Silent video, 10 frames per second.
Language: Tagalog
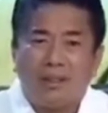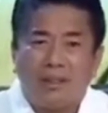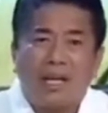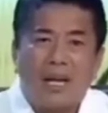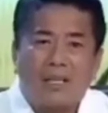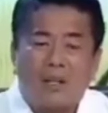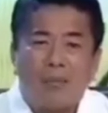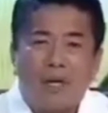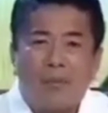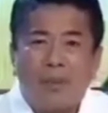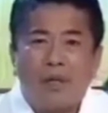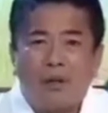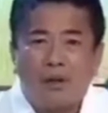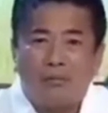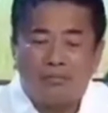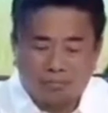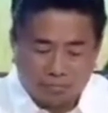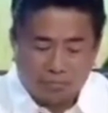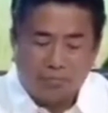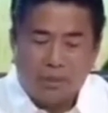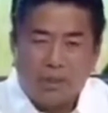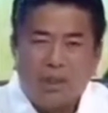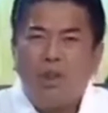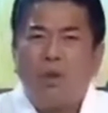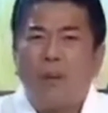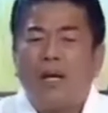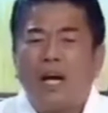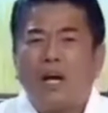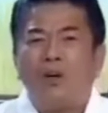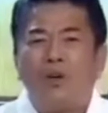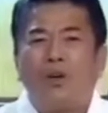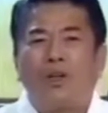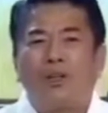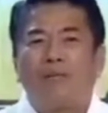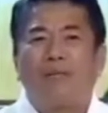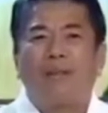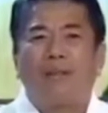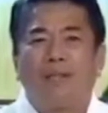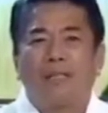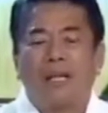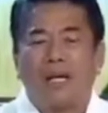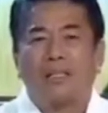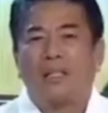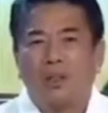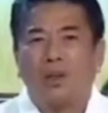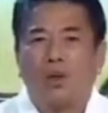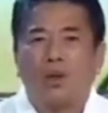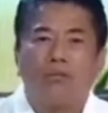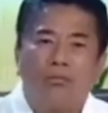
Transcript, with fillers: ng lahat ng Pilipino. Hindi ba nakakalungkot na isa kang senador,